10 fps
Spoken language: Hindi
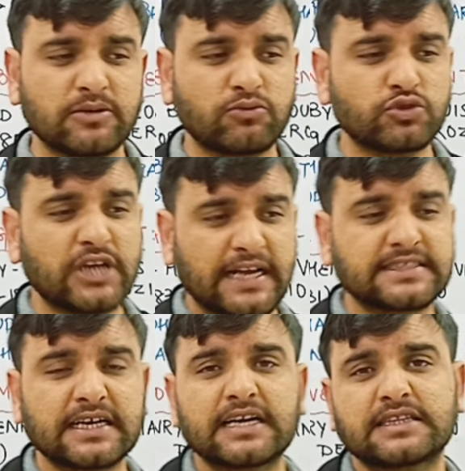मतलब कुछ
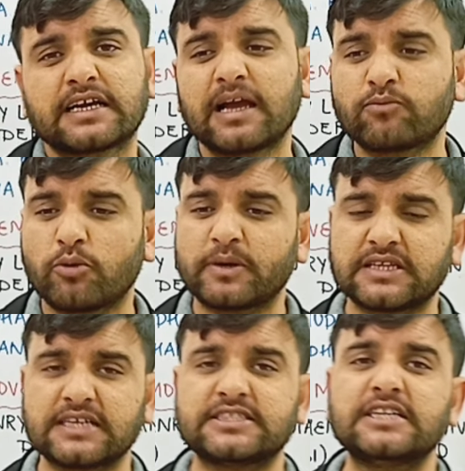ऐसा करता कि हमको
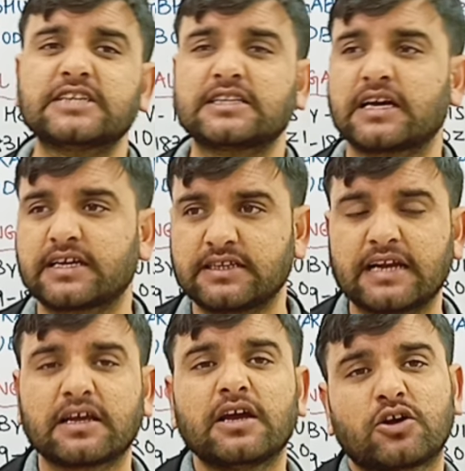पता चल जाता कि
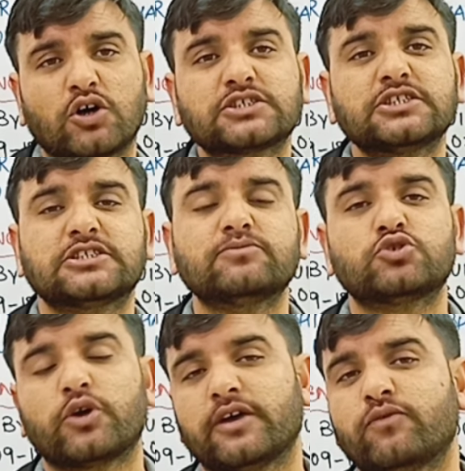दैट कॉस्टिज्म
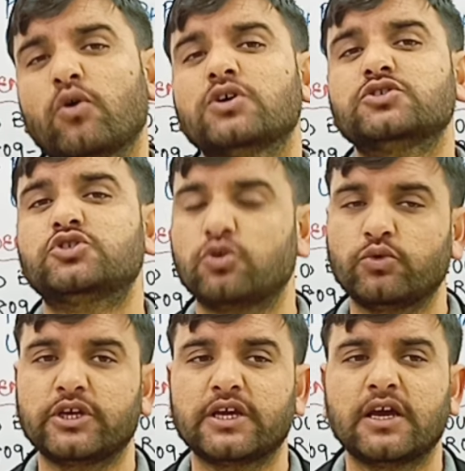जो है वो
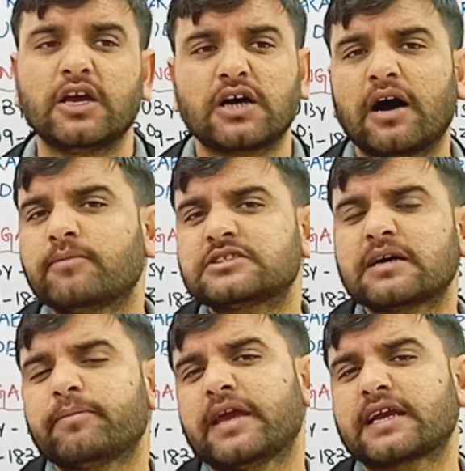ज़रूरी है हम
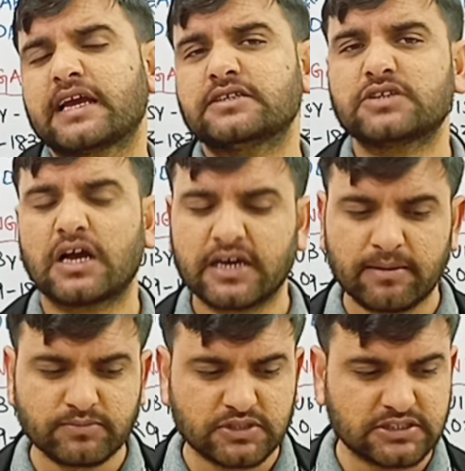सब एक हैं अगर
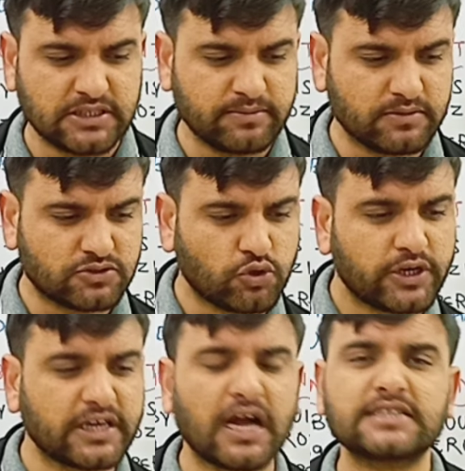हम किसी
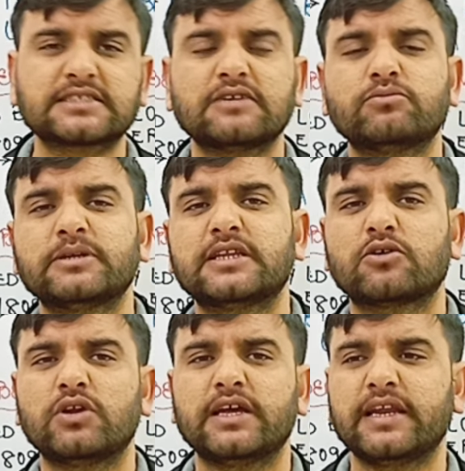छोटी कास्ट के बंदे
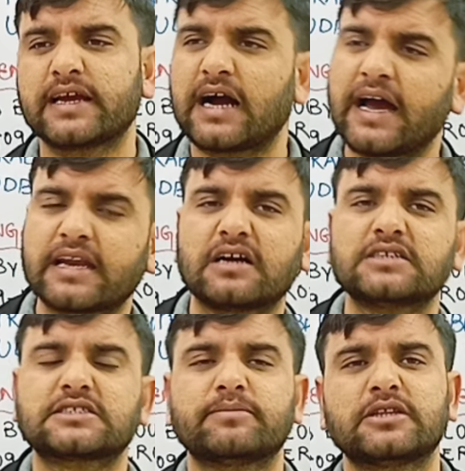को ले लें हायर
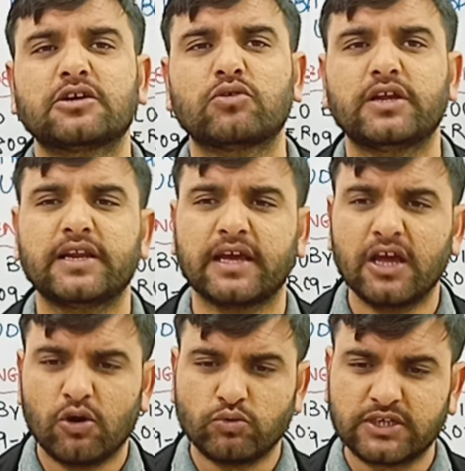कास्ट के बंदे को ले लें
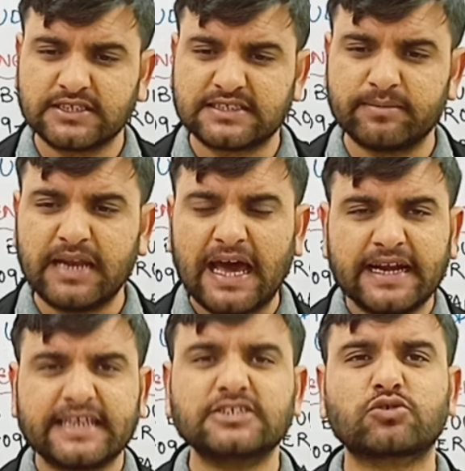उनकी
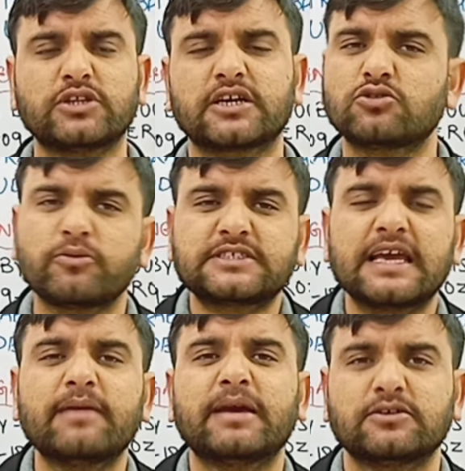सिमिलैरिटीज़ को देखें तो
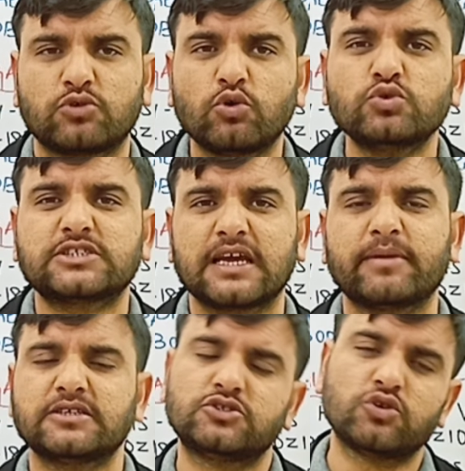सेम है दोनों
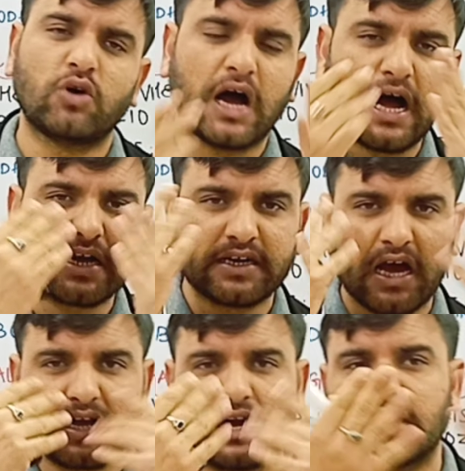सेम है जो आँख
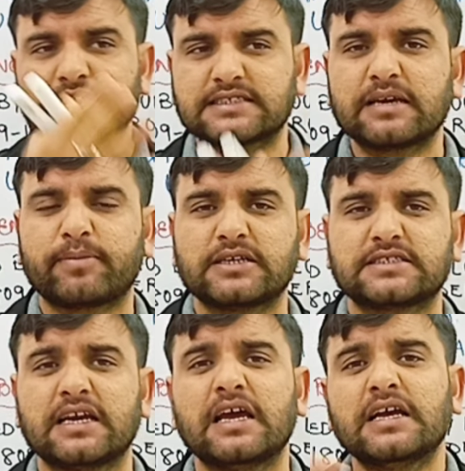नाक कान इसके
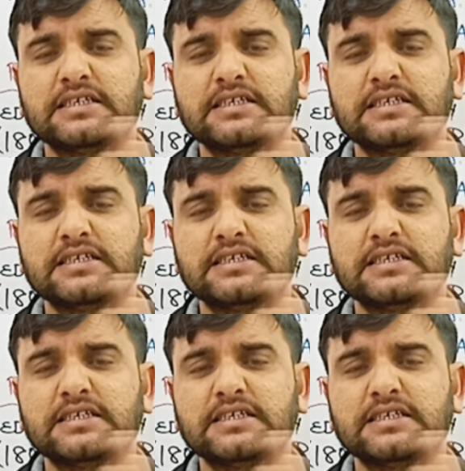पास है